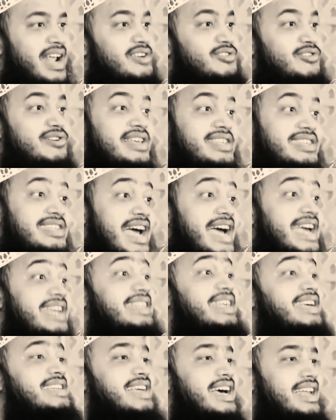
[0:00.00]
আমরা আসলে
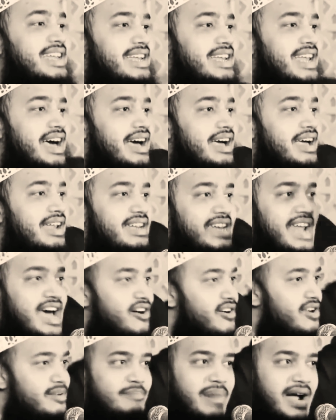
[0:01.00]
চাইতে জানি না
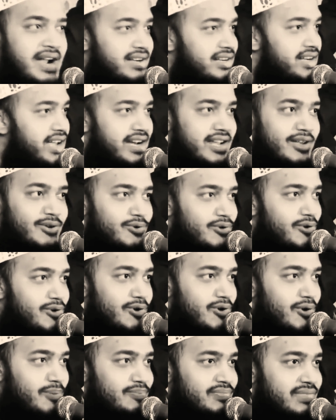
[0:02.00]
না হয় ভান্ডারে
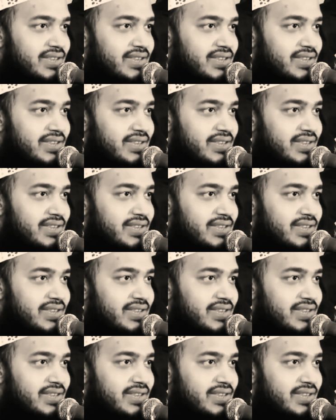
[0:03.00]
কোনো